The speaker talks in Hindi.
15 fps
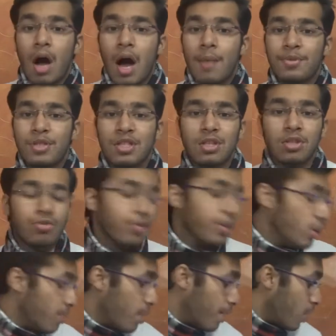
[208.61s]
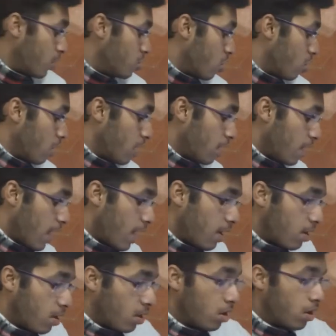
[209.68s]
आप सीधे उस वीडियो में पहुंच जाओगे हैं
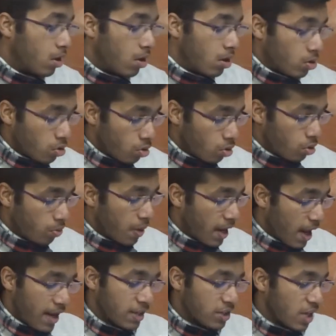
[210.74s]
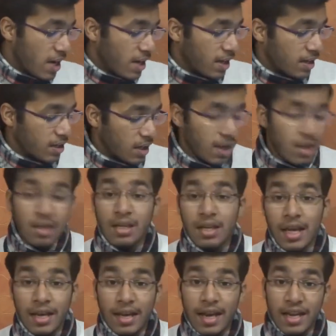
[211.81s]
तो बनाना स्टार्ट करते हैं
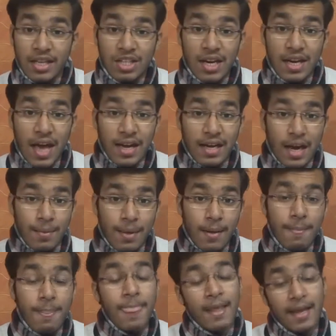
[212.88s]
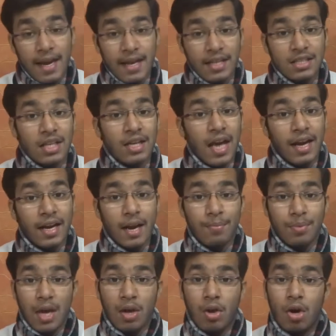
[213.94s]
एक कनेक्शन डायग्राम है कनेक्शन
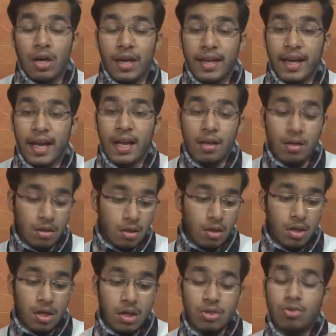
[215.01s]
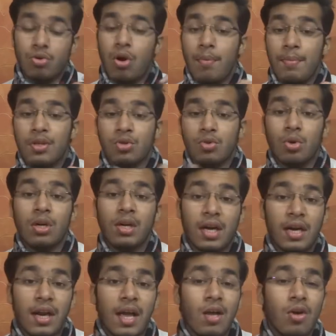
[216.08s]
डायग्राम के अकॉर्डिंग है इसको हमें सोल्ड
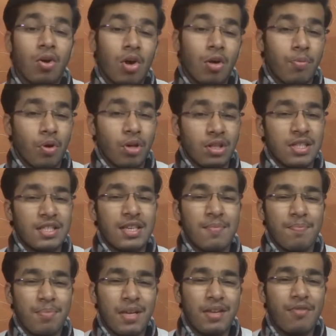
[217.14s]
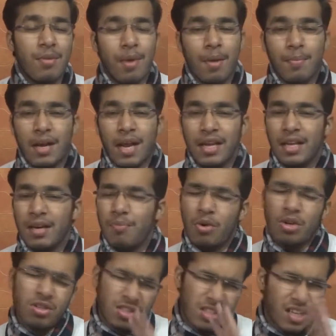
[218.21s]
करना है और बहुत ही सिंपली वे में हम बनाएंगे
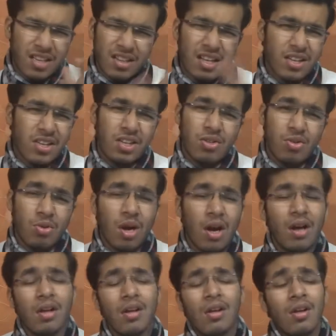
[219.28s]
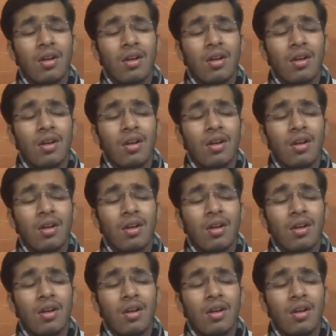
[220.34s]
बहुत सरदर्द नहीं होगा